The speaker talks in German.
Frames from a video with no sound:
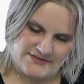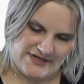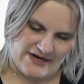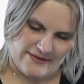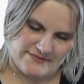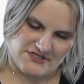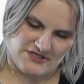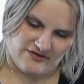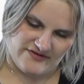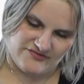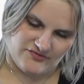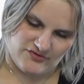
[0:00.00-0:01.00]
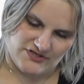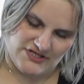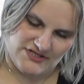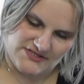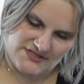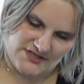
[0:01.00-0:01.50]
Dann habe ich hier noch was von
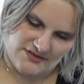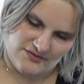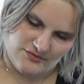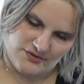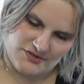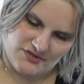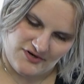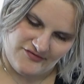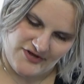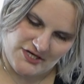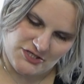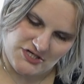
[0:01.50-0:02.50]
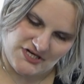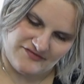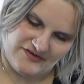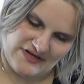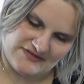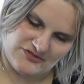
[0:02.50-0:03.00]
Kiehl's drin. Ultra Facial
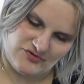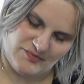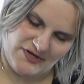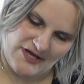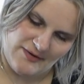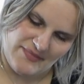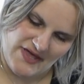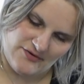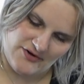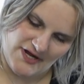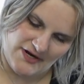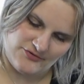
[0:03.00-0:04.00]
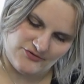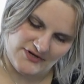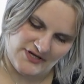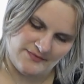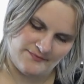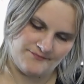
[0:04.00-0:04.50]
Advanced Repair Barrier
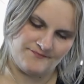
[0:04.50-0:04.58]
Cream.